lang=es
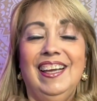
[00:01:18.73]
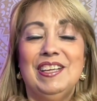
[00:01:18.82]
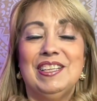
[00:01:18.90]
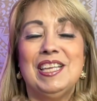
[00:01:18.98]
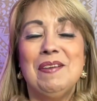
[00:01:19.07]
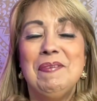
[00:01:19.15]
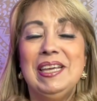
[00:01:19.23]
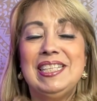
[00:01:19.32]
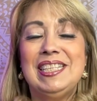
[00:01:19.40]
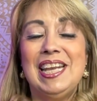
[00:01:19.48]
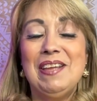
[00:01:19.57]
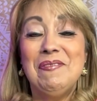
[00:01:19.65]
se me
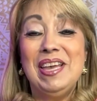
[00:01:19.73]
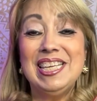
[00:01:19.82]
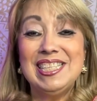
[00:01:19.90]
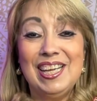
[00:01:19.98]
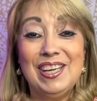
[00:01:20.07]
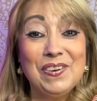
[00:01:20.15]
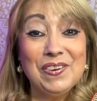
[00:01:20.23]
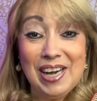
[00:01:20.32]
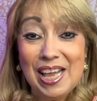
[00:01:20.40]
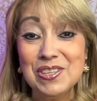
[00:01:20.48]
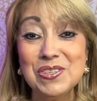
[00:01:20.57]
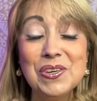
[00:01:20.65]
estremece el
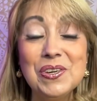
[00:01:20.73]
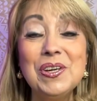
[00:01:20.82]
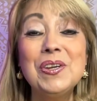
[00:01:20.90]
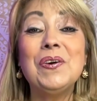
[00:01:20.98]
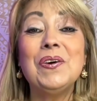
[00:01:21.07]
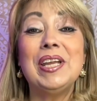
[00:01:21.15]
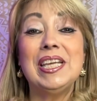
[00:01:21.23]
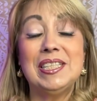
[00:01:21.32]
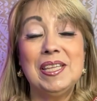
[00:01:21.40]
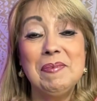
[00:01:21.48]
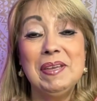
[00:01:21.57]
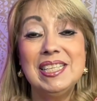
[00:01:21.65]
corazón con
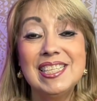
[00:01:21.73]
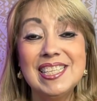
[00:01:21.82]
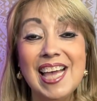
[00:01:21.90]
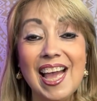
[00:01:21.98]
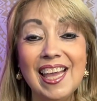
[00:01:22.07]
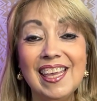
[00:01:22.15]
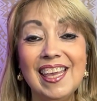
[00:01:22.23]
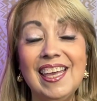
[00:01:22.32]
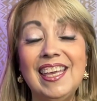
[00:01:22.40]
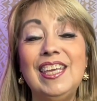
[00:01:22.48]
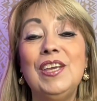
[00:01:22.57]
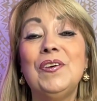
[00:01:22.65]
este
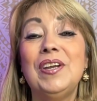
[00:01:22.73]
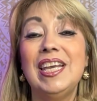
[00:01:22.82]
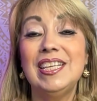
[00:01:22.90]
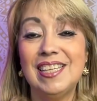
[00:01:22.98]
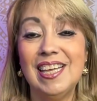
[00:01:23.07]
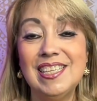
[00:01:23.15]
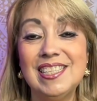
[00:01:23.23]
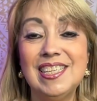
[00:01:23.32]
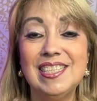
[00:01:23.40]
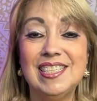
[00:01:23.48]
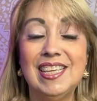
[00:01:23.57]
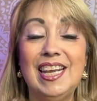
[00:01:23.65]
mensaje y honesta y
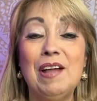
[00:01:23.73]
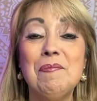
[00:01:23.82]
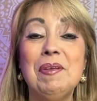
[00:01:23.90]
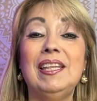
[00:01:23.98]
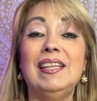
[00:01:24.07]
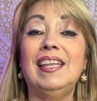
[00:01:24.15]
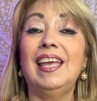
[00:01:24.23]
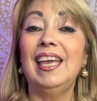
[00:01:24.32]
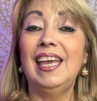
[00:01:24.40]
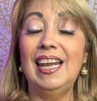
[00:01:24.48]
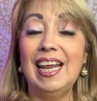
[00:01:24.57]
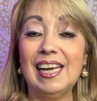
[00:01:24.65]
sinceramente
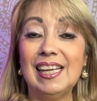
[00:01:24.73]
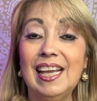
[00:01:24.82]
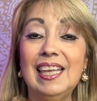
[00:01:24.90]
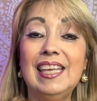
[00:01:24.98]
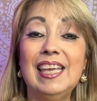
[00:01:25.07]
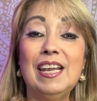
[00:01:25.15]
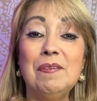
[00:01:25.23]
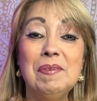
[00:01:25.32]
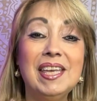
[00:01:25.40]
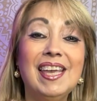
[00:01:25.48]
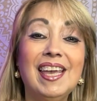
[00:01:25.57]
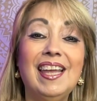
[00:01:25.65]
el arcángel
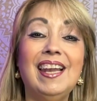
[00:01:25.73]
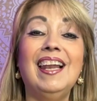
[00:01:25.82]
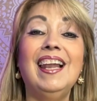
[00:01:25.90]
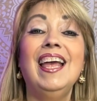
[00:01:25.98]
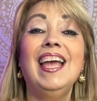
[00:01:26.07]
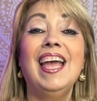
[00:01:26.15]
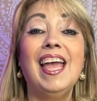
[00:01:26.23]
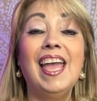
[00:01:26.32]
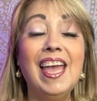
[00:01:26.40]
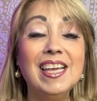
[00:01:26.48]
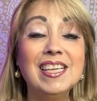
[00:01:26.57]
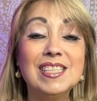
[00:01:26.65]
Miguel
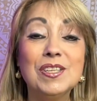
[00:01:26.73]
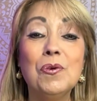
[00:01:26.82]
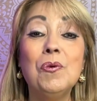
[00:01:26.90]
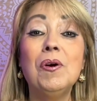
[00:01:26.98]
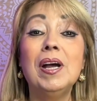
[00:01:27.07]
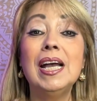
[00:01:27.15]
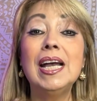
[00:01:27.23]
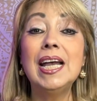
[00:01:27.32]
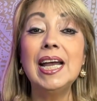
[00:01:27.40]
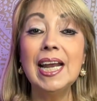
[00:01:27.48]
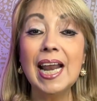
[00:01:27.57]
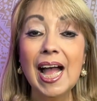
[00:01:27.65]
es un
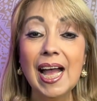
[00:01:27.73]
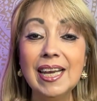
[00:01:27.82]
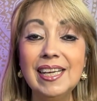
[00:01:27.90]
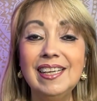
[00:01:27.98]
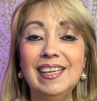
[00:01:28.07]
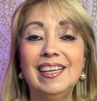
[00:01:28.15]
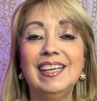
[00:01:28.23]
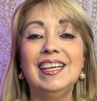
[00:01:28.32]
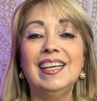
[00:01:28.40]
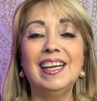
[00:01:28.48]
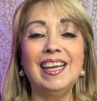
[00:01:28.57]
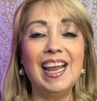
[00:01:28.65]
gran,
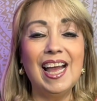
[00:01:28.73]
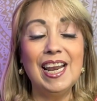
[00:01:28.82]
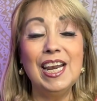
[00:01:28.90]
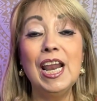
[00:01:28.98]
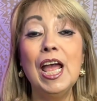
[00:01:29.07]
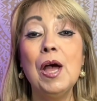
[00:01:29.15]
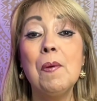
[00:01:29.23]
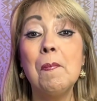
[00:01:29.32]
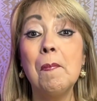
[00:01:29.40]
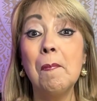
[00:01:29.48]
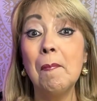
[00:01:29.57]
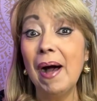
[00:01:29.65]
gran
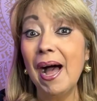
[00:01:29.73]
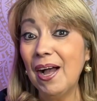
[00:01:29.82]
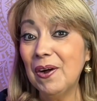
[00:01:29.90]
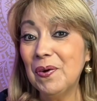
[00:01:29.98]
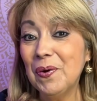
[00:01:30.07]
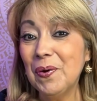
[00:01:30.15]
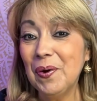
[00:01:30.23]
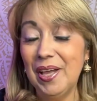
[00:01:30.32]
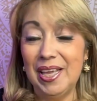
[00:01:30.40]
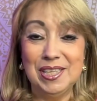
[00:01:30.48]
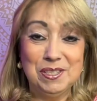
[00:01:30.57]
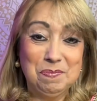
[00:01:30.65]
mago
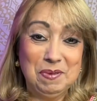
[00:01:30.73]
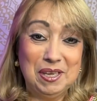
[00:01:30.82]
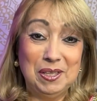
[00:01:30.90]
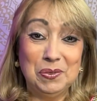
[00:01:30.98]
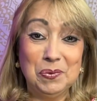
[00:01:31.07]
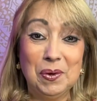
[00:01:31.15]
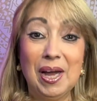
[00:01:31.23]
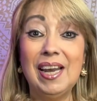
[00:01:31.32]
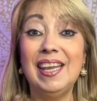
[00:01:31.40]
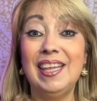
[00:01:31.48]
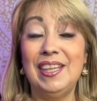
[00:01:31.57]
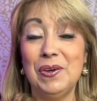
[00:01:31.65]

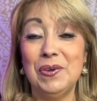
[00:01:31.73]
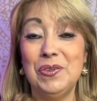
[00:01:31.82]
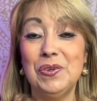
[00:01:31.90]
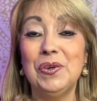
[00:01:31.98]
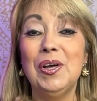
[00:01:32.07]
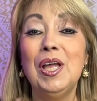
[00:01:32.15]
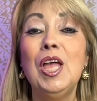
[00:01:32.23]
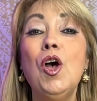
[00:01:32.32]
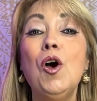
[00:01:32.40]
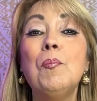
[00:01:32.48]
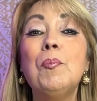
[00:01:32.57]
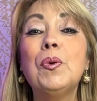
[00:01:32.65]
espiritual, le digo yo,
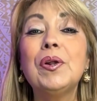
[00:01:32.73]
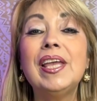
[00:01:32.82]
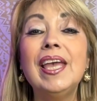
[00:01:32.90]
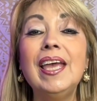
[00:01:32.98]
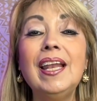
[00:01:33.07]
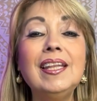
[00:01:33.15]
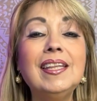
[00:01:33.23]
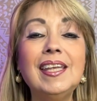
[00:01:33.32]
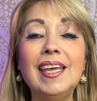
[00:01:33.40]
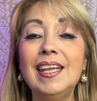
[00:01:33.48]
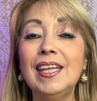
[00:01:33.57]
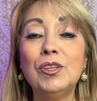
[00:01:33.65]
porque él
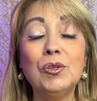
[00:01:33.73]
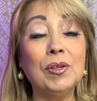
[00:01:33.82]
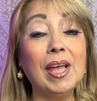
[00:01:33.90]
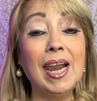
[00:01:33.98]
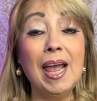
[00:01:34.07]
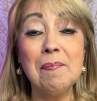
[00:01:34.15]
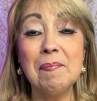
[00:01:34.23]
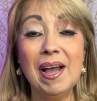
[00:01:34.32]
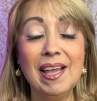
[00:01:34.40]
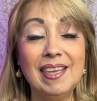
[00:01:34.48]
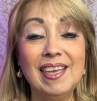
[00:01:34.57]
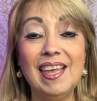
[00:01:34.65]
tiene toda la
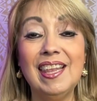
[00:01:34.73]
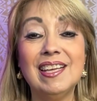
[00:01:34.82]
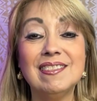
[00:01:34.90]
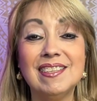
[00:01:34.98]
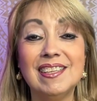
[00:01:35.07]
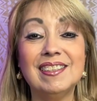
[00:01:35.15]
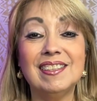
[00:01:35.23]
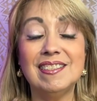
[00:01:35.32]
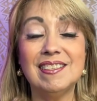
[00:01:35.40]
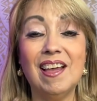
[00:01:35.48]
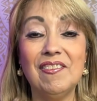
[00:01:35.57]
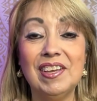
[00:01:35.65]
magia de hacerte
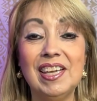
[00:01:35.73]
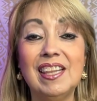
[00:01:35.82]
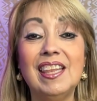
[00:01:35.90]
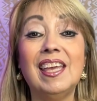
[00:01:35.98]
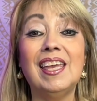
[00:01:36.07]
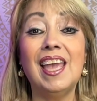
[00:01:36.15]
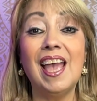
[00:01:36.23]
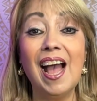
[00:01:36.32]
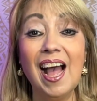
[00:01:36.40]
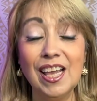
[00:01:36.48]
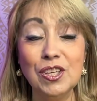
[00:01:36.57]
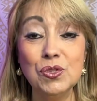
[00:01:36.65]
saber de que
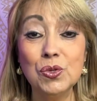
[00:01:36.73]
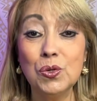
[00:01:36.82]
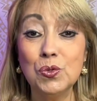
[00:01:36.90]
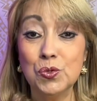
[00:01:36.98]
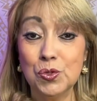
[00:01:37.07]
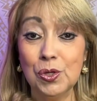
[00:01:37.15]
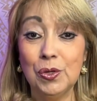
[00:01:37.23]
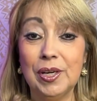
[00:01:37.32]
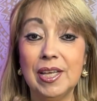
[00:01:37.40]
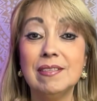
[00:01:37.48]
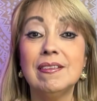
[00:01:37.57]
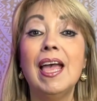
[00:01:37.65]
hay
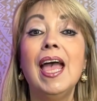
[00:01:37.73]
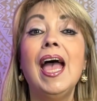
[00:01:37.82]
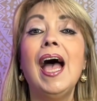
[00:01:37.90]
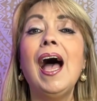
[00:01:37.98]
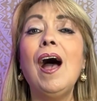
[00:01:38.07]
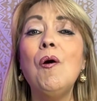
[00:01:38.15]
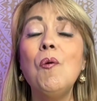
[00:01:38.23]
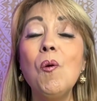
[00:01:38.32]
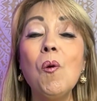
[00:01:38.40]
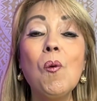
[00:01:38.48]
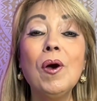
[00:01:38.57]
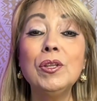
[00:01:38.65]
soluciones
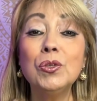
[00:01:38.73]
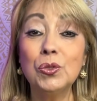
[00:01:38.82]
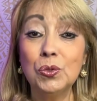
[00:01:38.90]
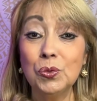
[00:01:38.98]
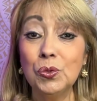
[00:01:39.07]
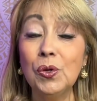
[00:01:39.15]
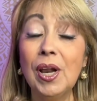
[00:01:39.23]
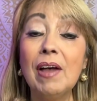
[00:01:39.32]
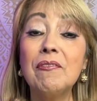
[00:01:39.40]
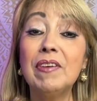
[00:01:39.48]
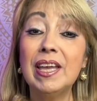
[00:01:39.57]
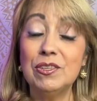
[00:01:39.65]
aun cuando tú no la
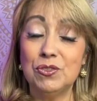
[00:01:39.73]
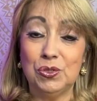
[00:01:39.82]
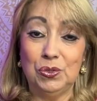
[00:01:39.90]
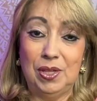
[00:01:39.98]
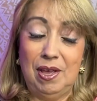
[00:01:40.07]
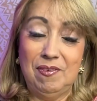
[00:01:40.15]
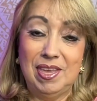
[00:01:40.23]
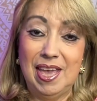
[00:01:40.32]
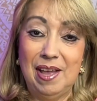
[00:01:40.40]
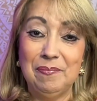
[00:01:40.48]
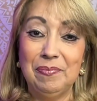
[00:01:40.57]
ves todavía.